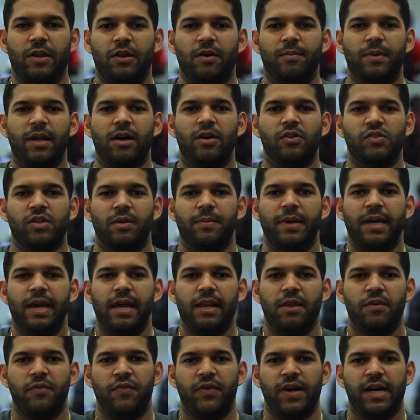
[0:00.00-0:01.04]
Mi nombre es José
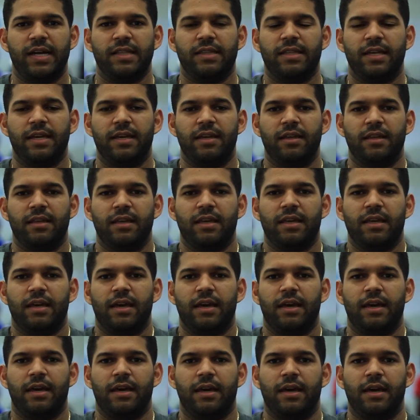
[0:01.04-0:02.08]
Miguel Infante,
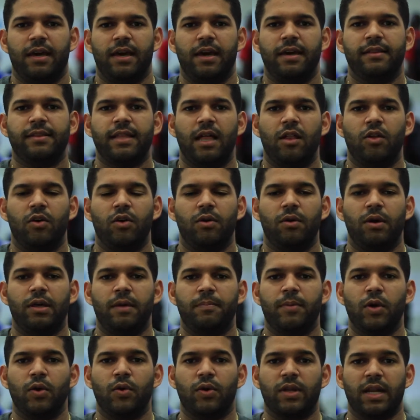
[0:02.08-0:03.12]
eh, he estado
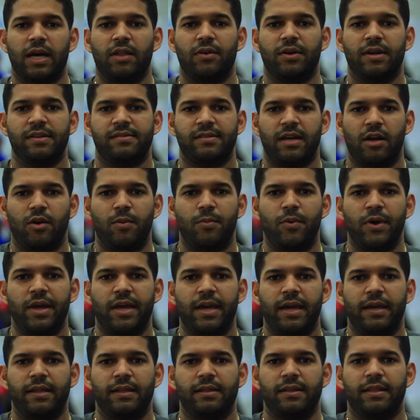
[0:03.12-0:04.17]
involucrado en Startup
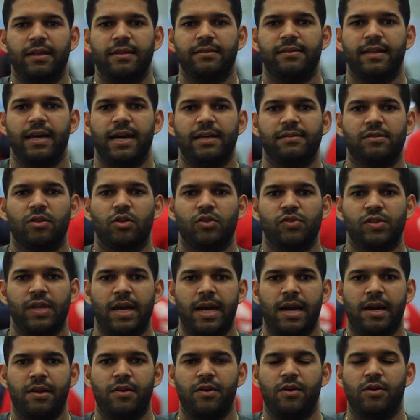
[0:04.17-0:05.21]
Weekend desde hace
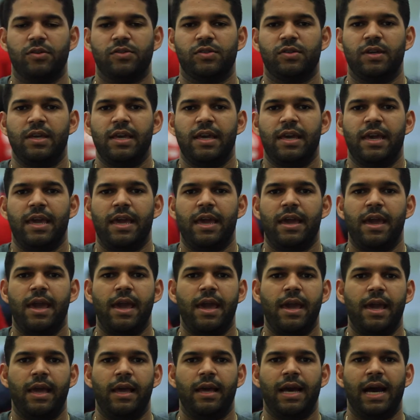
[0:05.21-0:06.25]
dos años
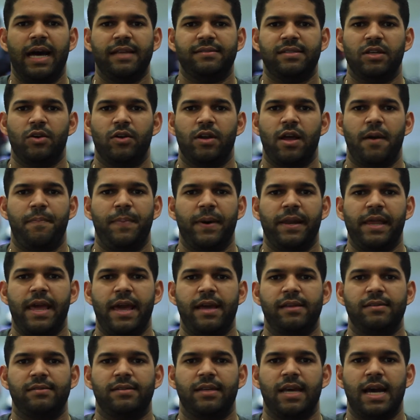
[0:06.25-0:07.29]
y ha sido una
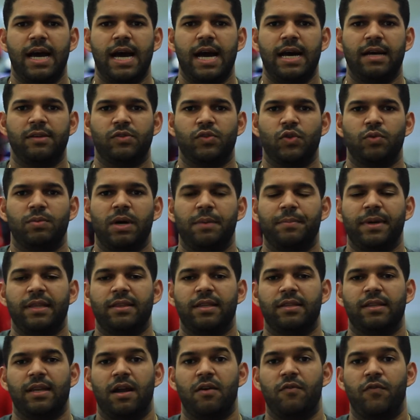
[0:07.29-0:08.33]
experiencia
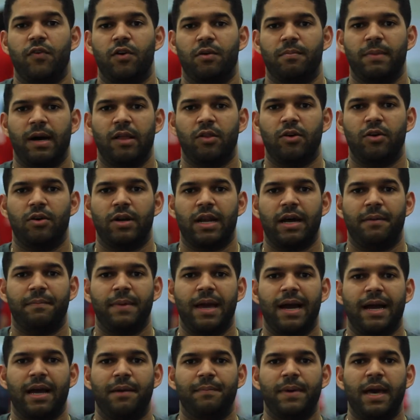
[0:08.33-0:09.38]
sumamente transformadora,
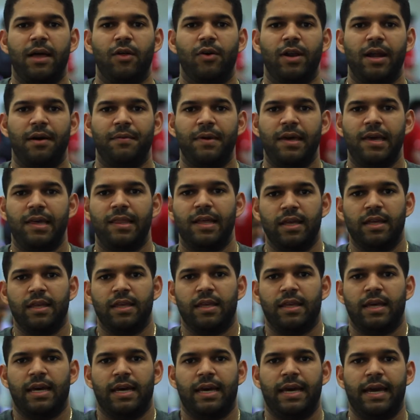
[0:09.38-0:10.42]
me ha cambiado la vida,
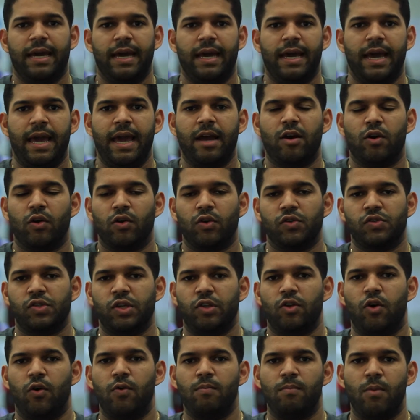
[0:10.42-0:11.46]
eh, he
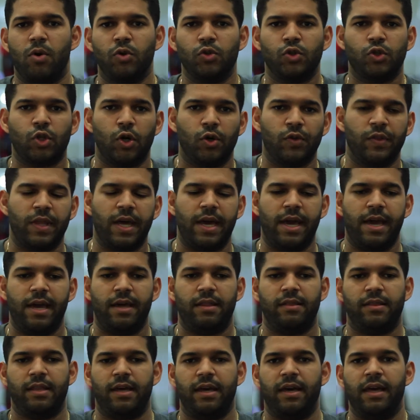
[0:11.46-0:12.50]
conocido un montón de
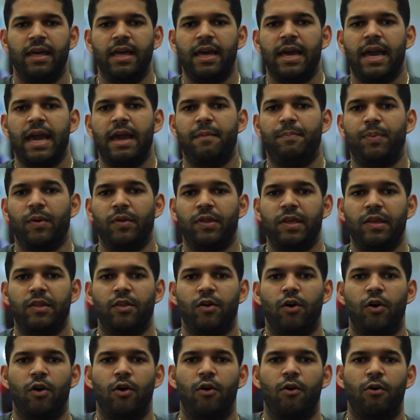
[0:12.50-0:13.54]
gente, he
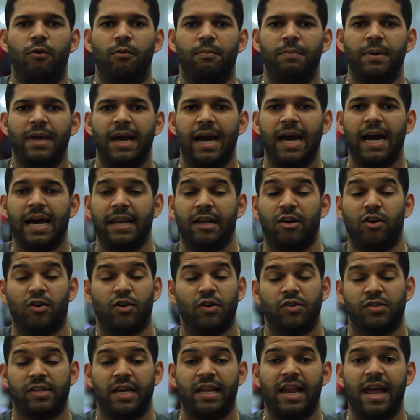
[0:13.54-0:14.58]
podido viajar y
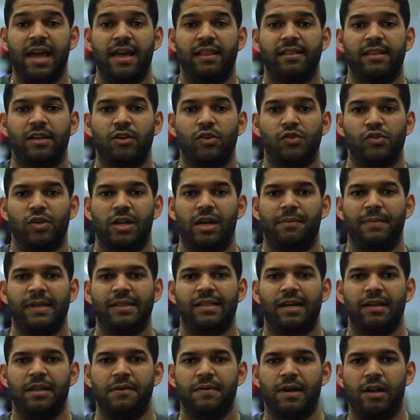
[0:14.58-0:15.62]
conocer gente, no
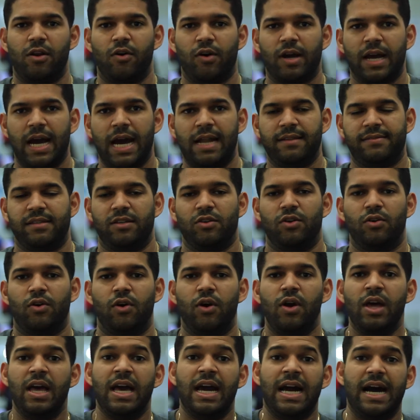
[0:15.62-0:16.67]
solamente a nivel local,
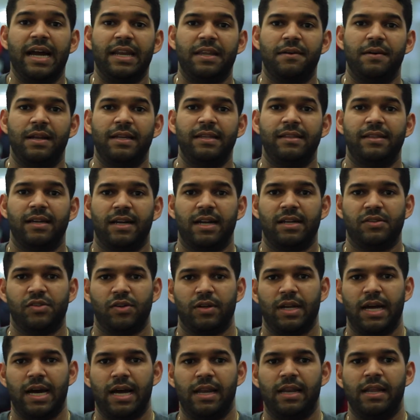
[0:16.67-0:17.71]
sino a nivel
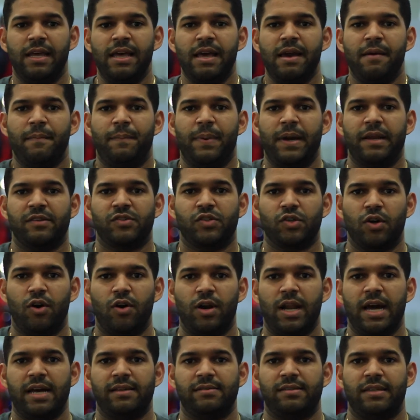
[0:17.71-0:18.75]
internacional,
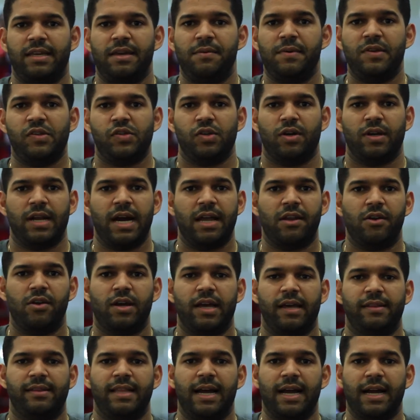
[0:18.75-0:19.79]
personas y
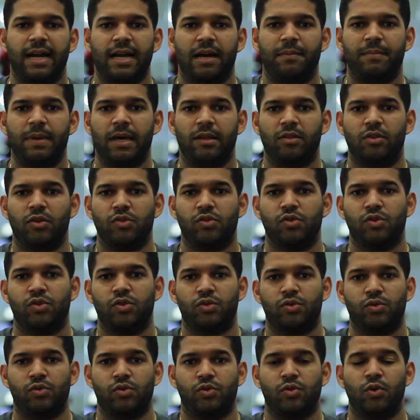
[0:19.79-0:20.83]
visionarios que están cambiando
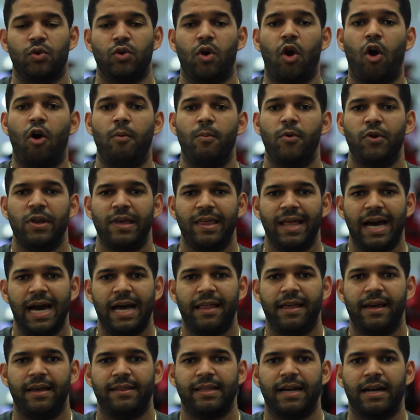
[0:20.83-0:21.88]
sus
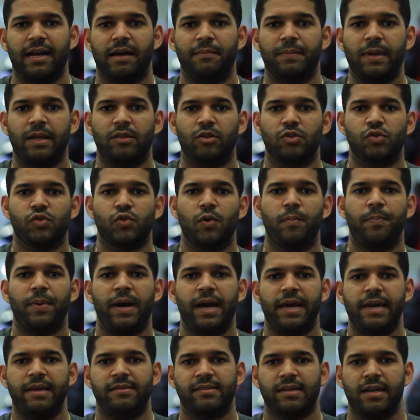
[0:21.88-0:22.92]
comunidades, están cambiando sus
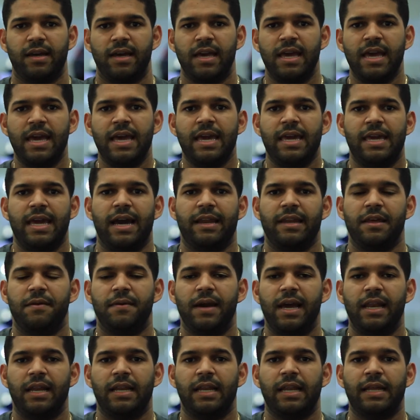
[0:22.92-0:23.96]
países y a
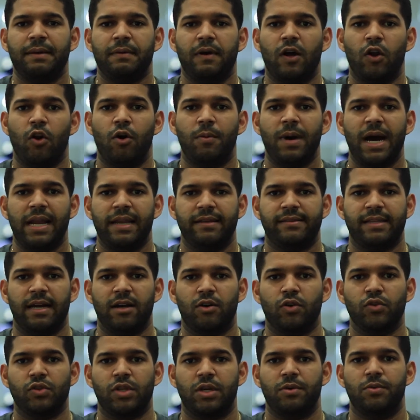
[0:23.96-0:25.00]
nivel global
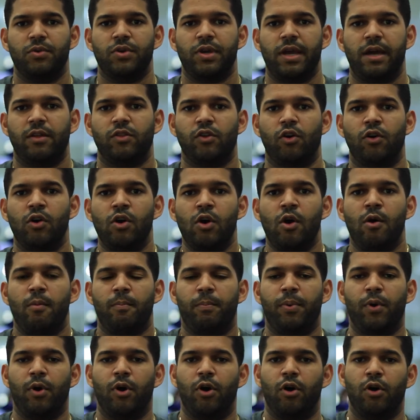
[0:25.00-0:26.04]
están contribuyendo
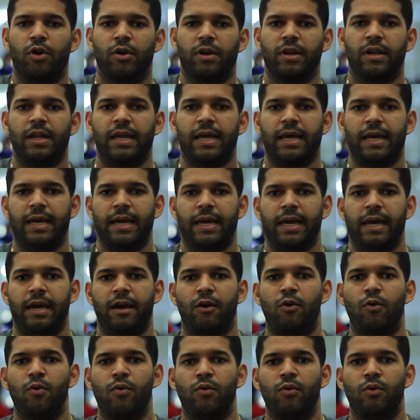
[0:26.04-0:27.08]
por
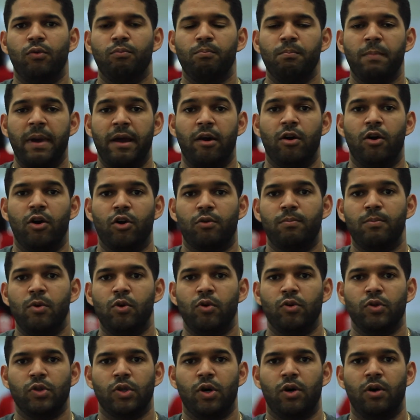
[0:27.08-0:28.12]
eh, un mejor
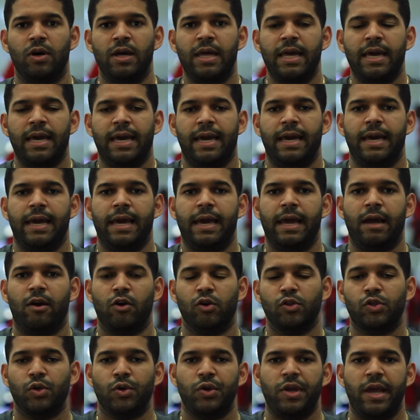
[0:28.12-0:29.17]
mundo eh,
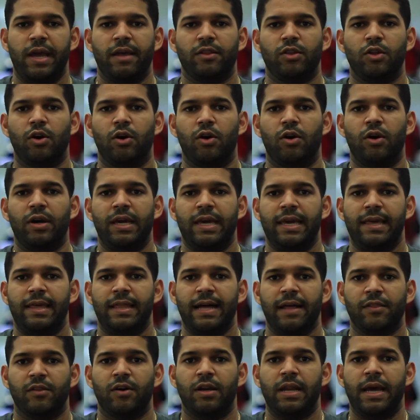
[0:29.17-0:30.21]
construyendo y
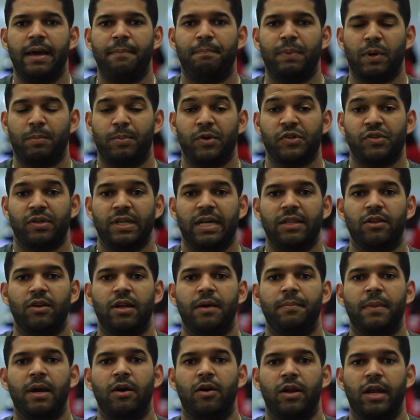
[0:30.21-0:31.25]
dándole,
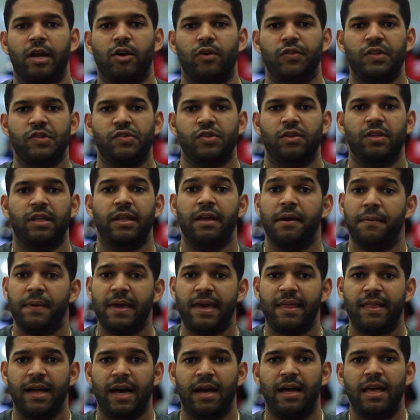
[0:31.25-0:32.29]
proporcionándole mejores condiciones de
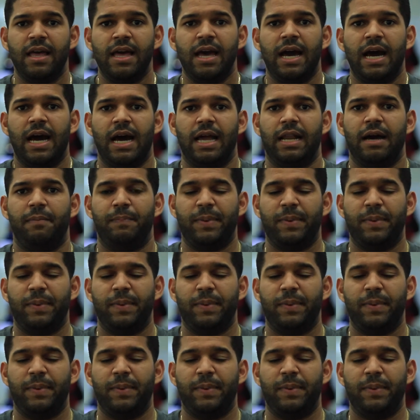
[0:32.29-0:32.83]
vida a las